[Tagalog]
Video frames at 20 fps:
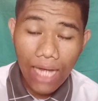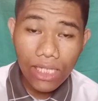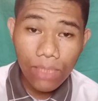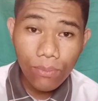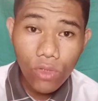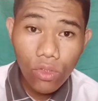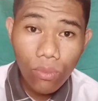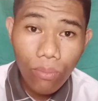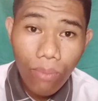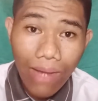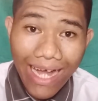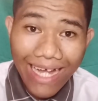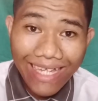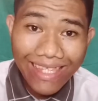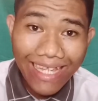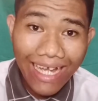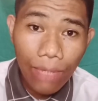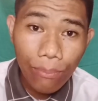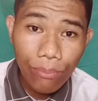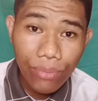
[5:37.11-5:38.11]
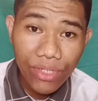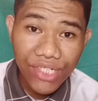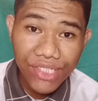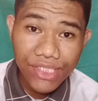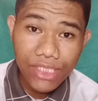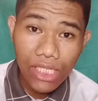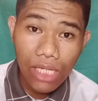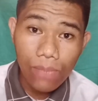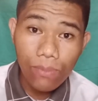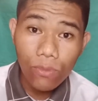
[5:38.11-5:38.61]
Alam nyo ba na
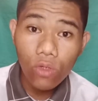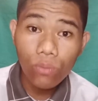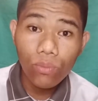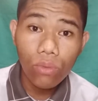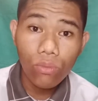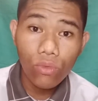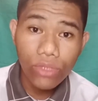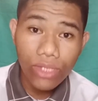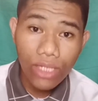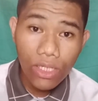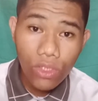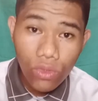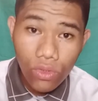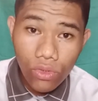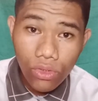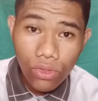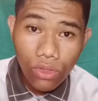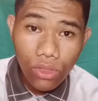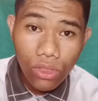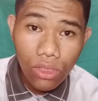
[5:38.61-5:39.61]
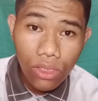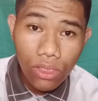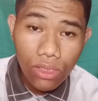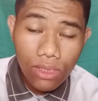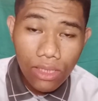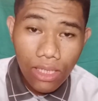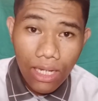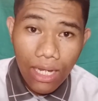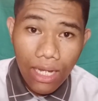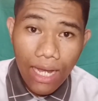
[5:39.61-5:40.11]
first time ko pumunta doon
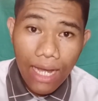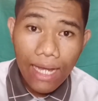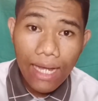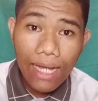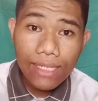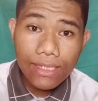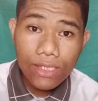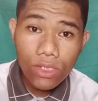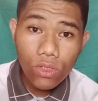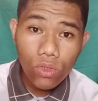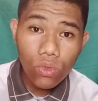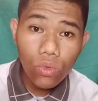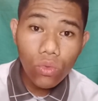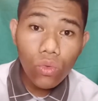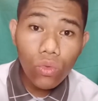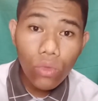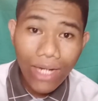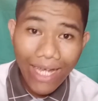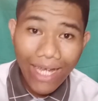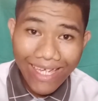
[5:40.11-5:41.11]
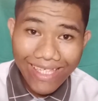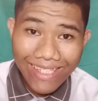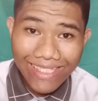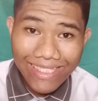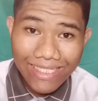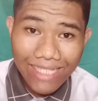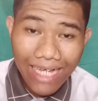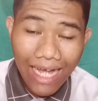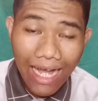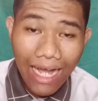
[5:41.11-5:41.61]
at two
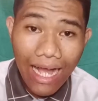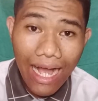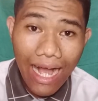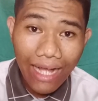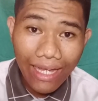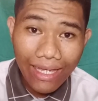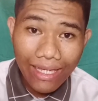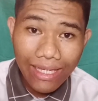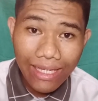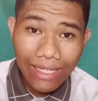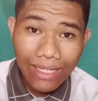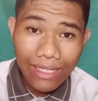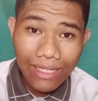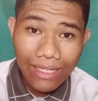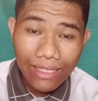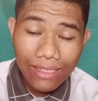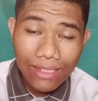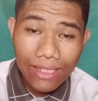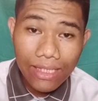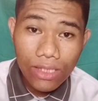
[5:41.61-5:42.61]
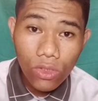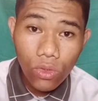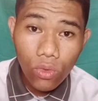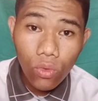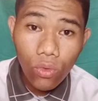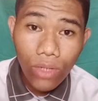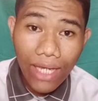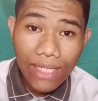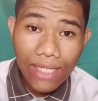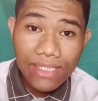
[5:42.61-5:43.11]
rides ang aking
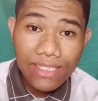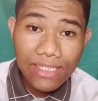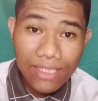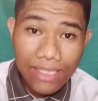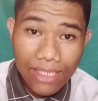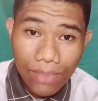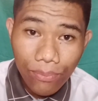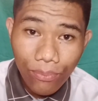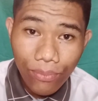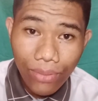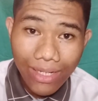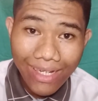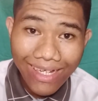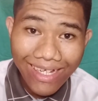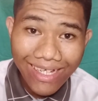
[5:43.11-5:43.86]
two rides jeep.